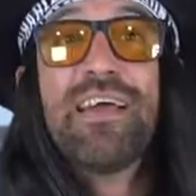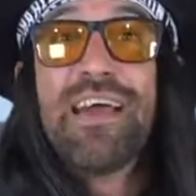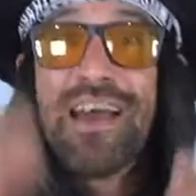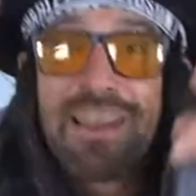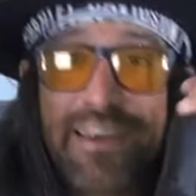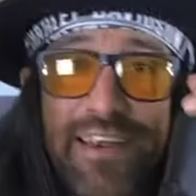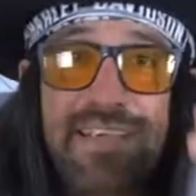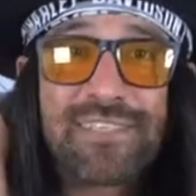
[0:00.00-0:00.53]

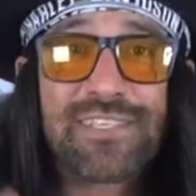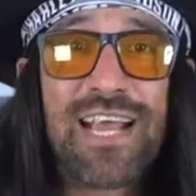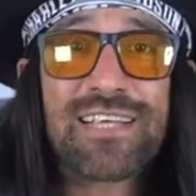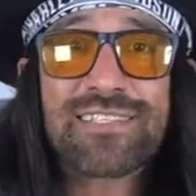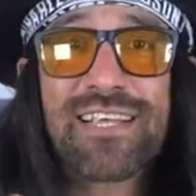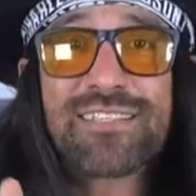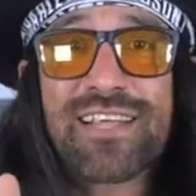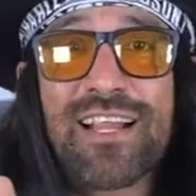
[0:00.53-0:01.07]

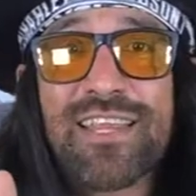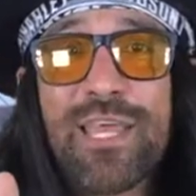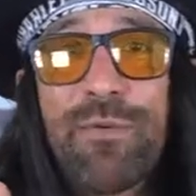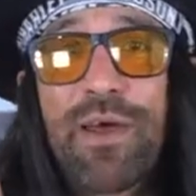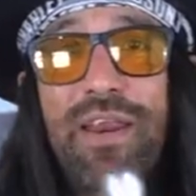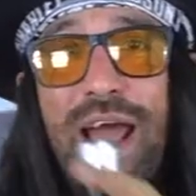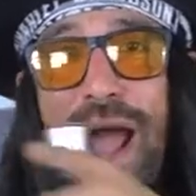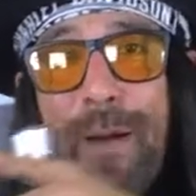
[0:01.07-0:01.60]
Rechaza
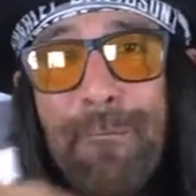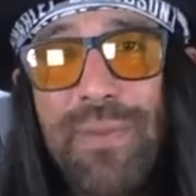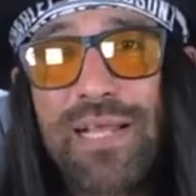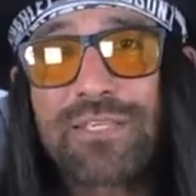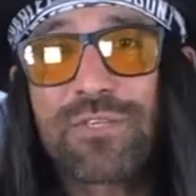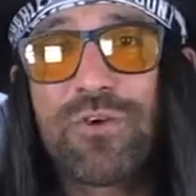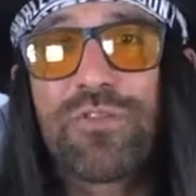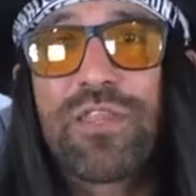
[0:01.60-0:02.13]
Saldívar
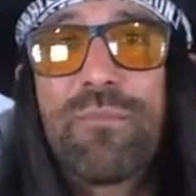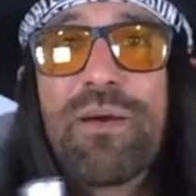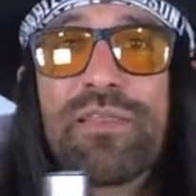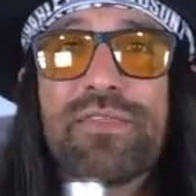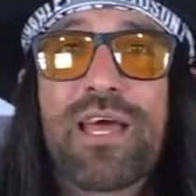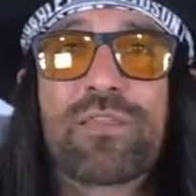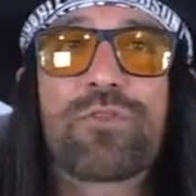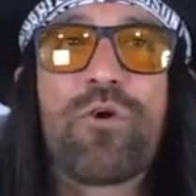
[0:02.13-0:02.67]
ampliación de
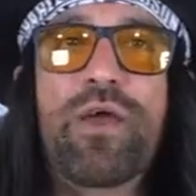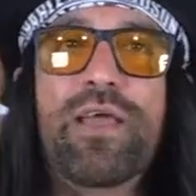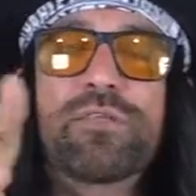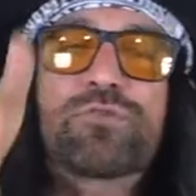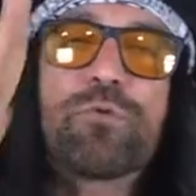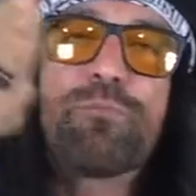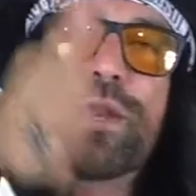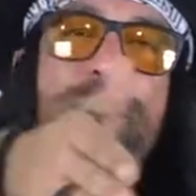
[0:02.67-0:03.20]
mandato en
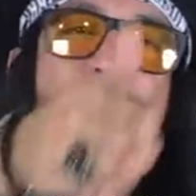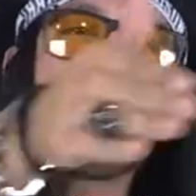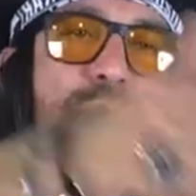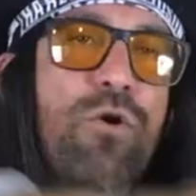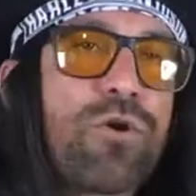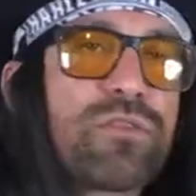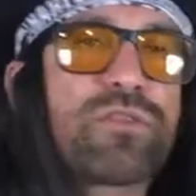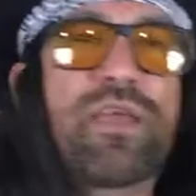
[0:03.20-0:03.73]
Suprema
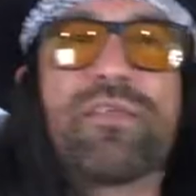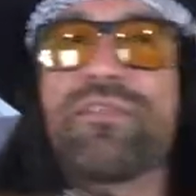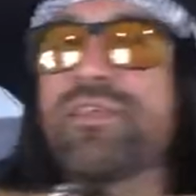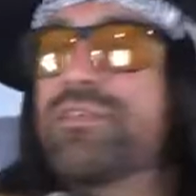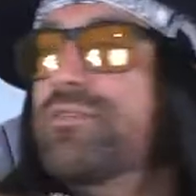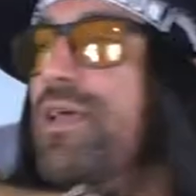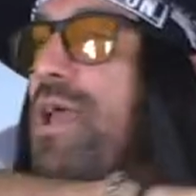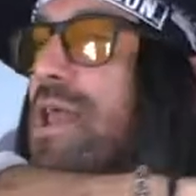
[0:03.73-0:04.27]
Corte. Dice,